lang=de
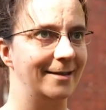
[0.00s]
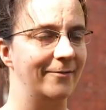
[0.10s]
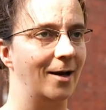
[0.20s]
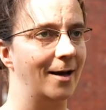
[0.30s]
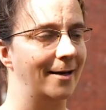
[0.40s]

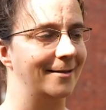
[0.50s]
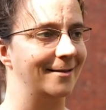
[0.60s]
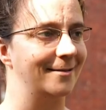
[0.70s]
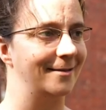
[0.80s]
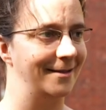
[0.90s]
Die war
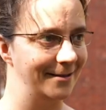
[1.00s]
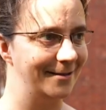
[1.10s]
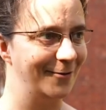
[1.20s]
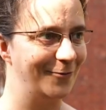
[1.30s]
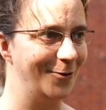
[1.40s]
leider
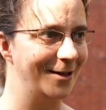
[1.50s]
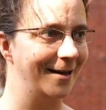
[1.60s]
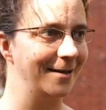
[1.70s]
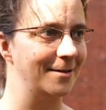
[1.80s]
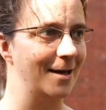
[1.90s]
nicht erfolgreich.